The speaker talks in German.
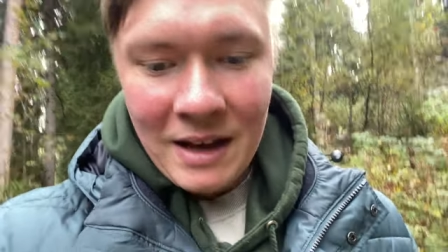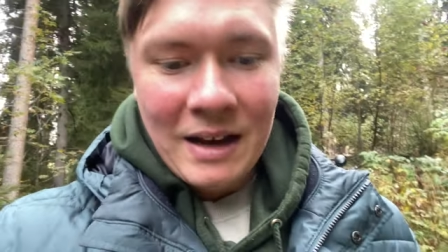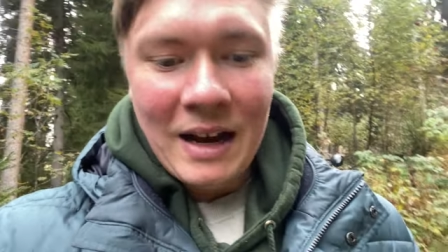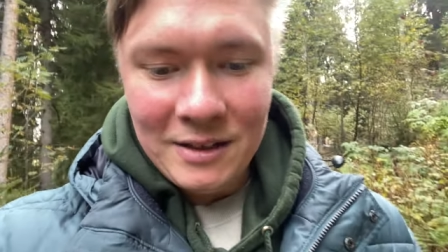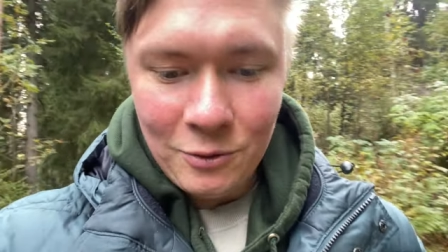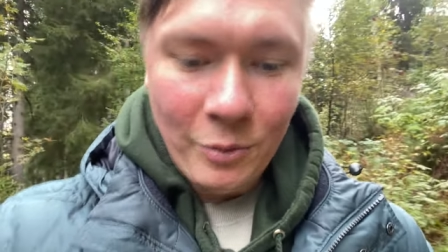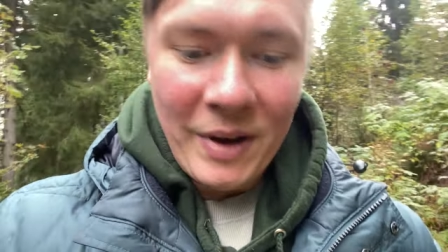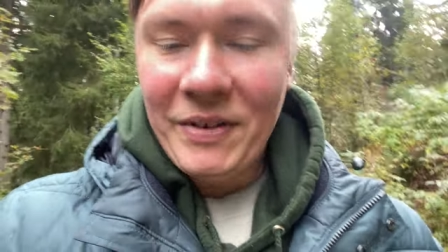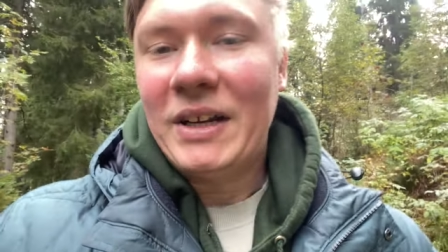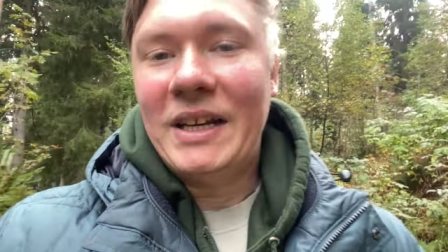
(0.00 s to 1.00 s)
Also um
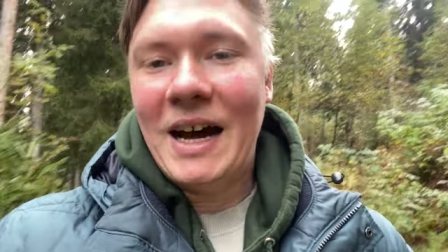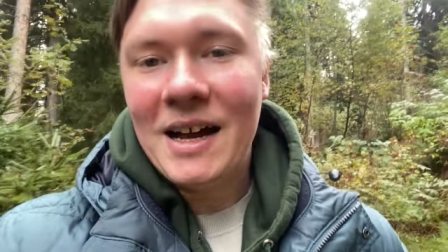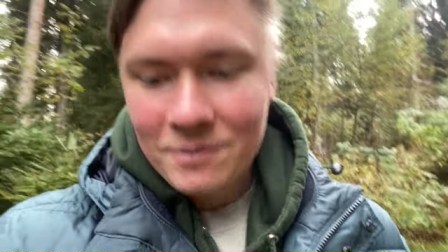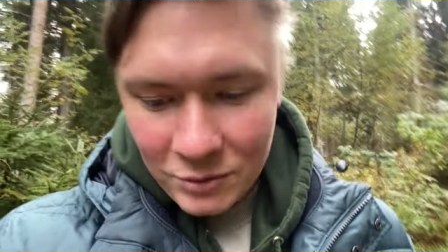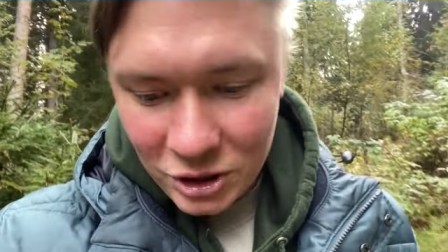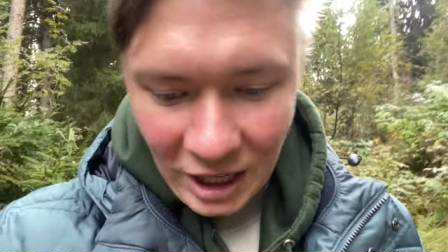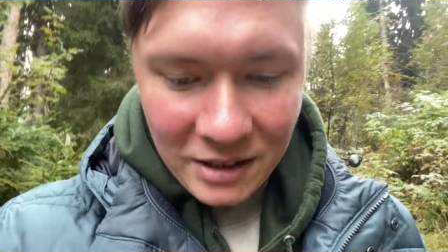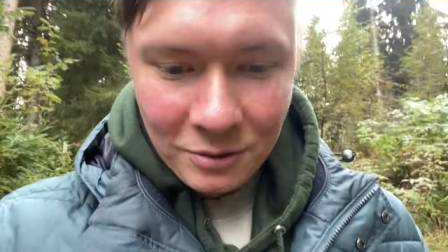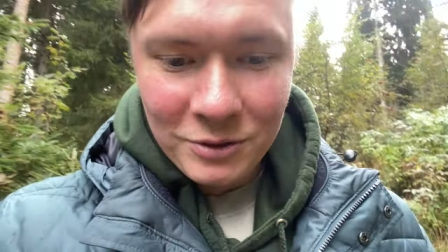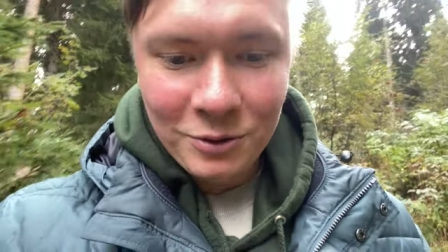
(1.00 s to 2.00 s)
einfach den
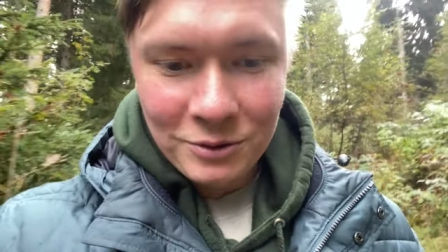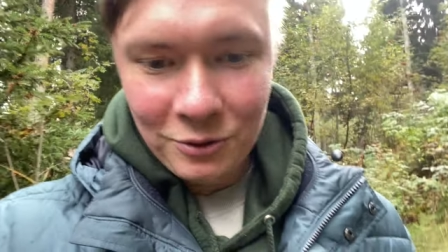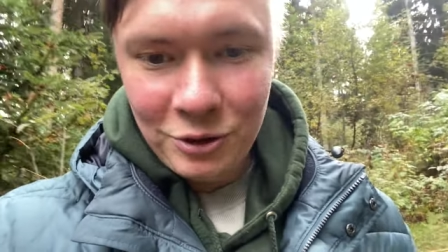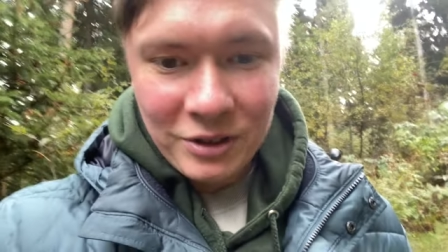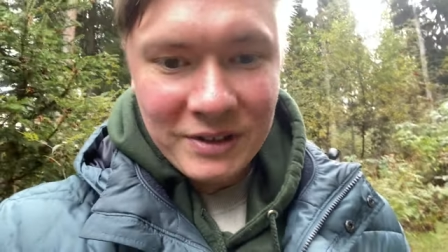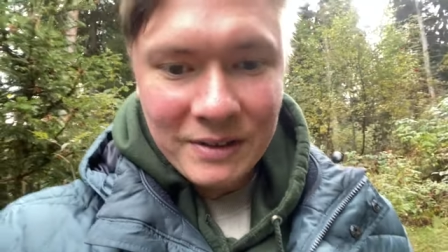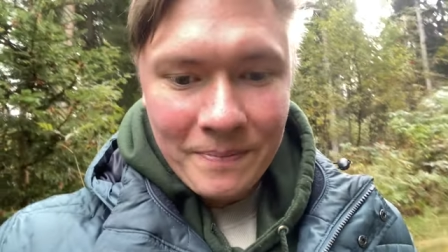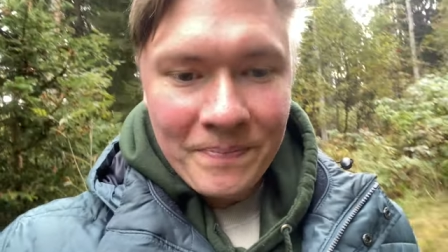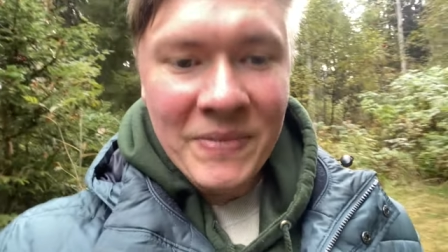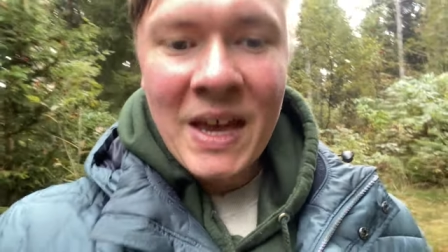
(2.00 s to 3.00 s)
Artenbestand und so zu schützen,
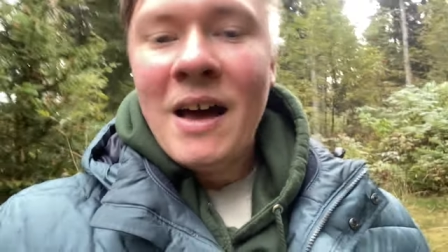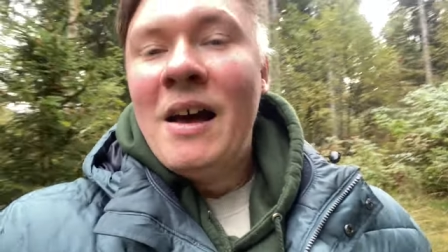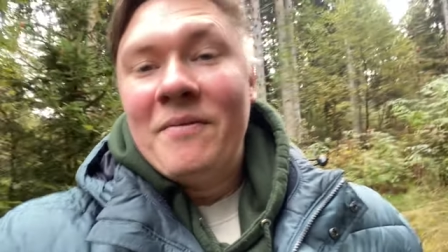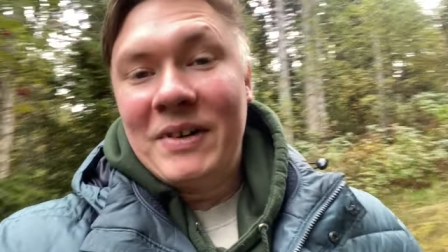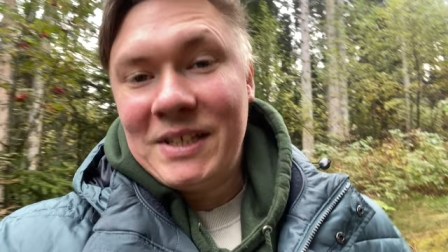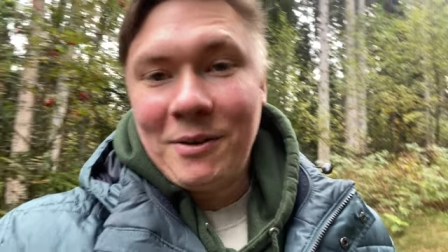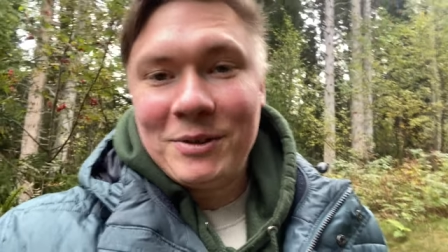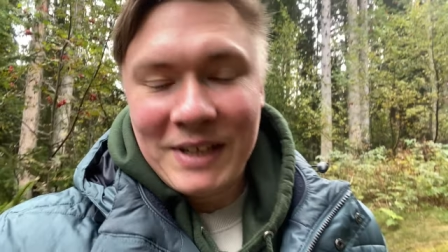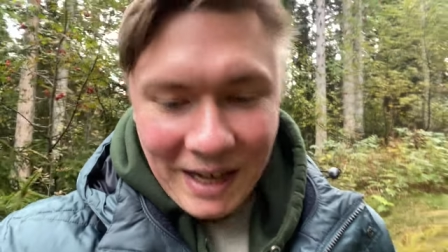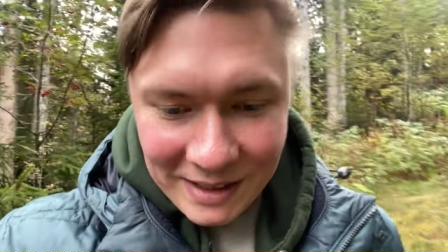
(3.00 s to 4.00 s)
was ich auch
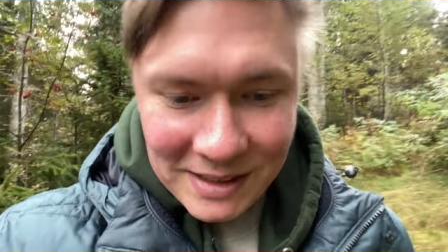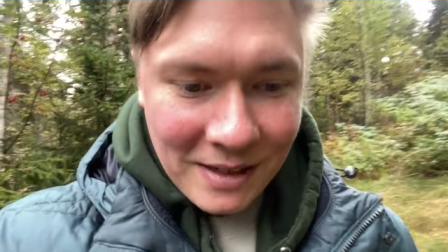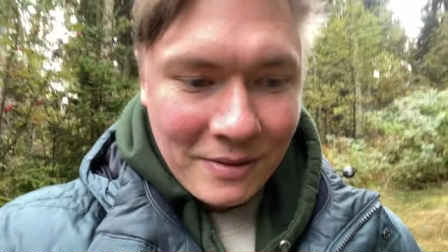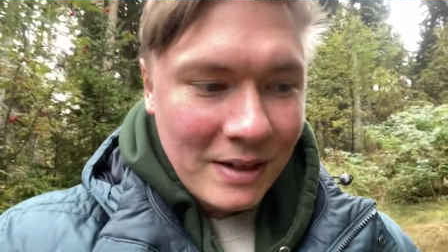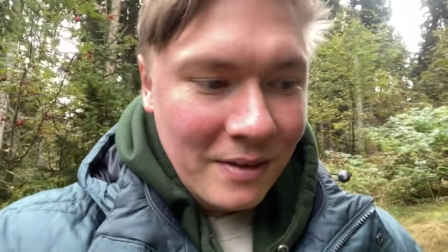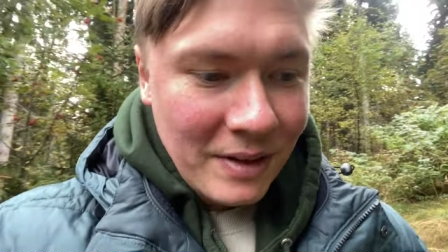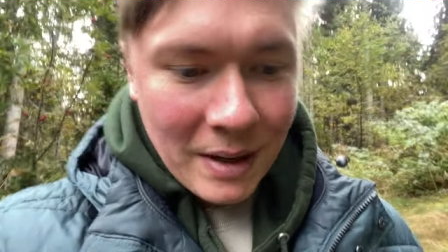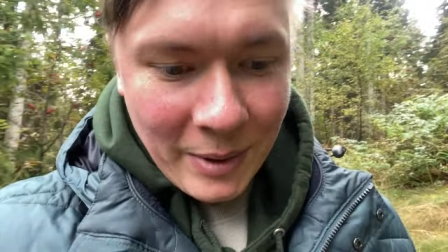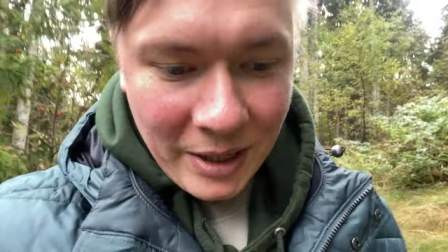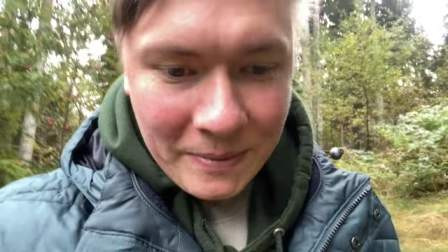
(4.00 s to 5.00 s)
sehr richtig finde wieder
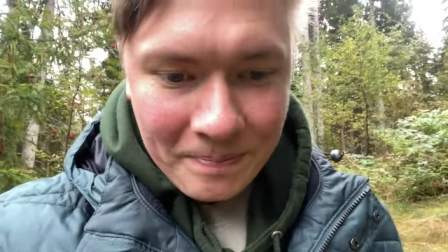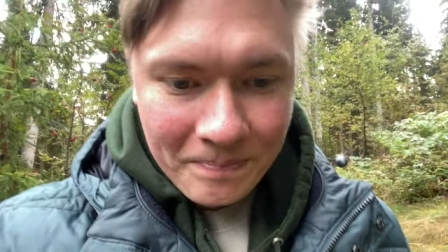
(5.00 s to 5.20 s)
mal.